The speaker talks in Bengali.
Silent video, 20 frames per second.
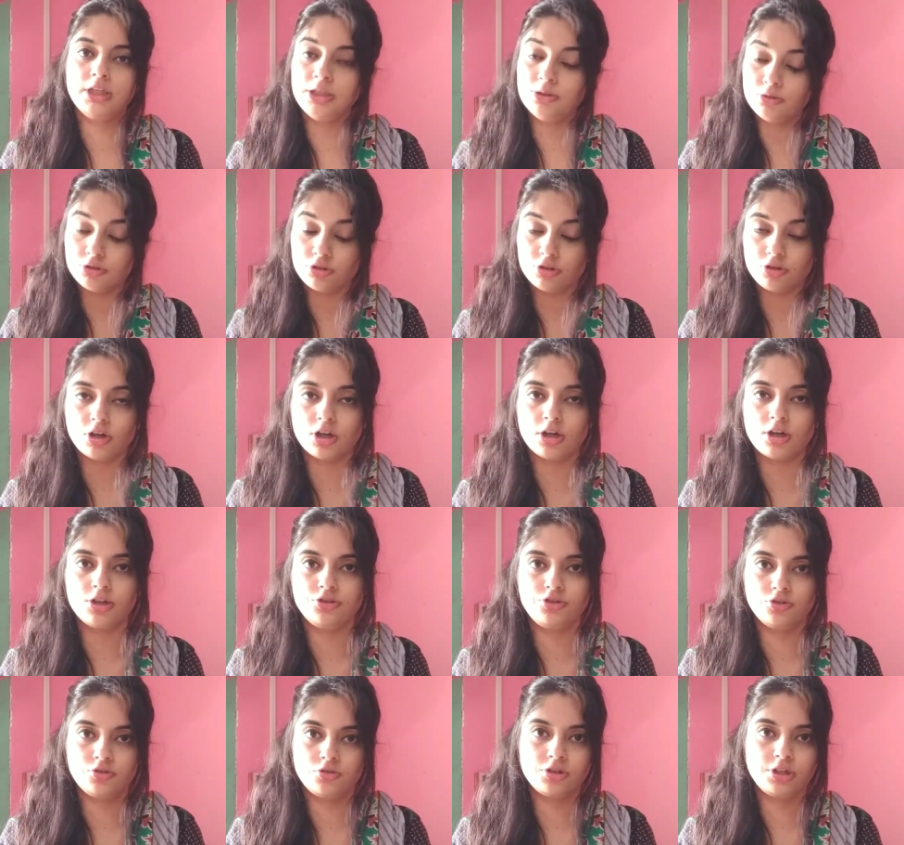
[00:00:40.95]
ইউজ করার
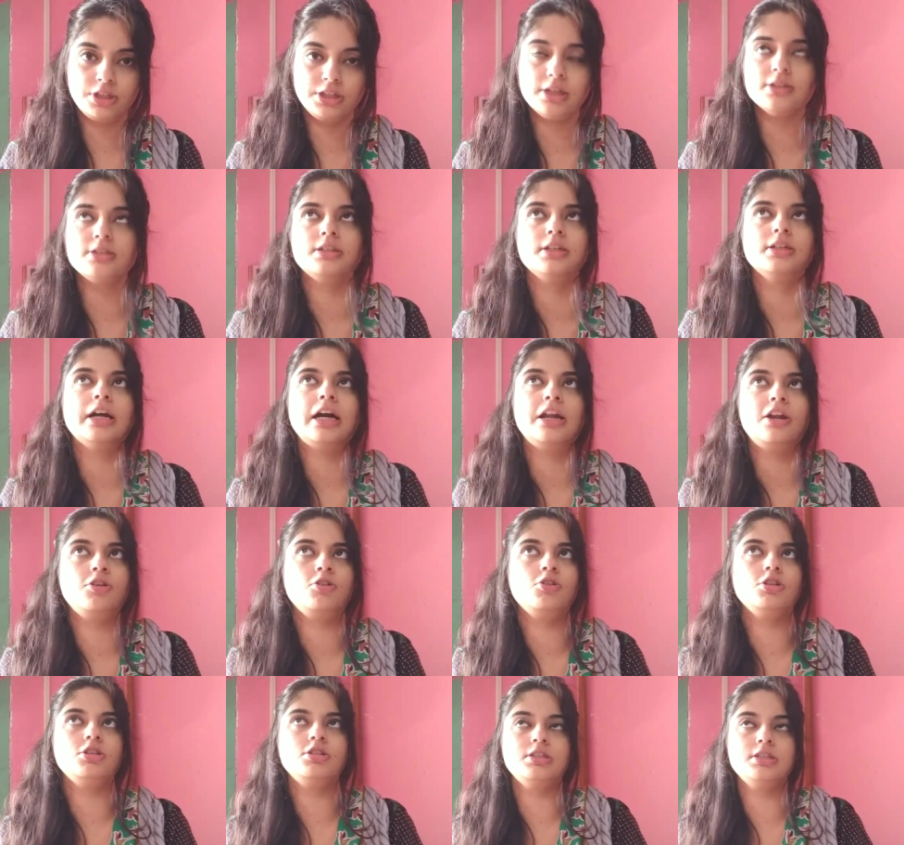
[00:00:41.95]
জন্য ঠিক আছে কারণ
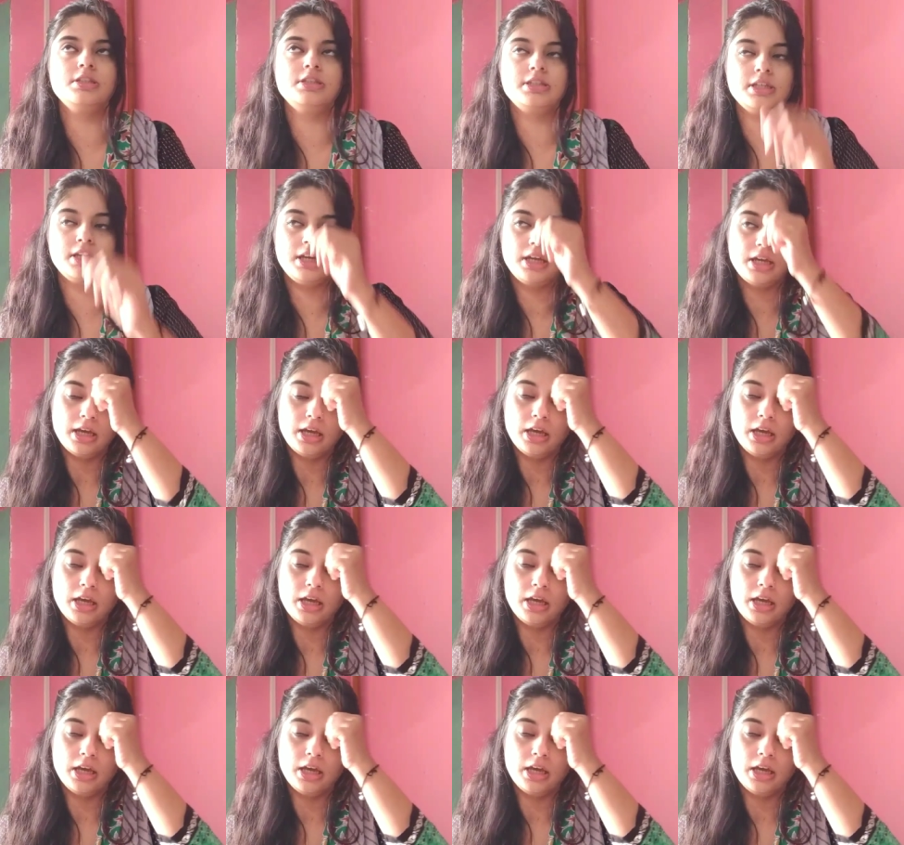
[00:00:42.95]
হচ্ছে যে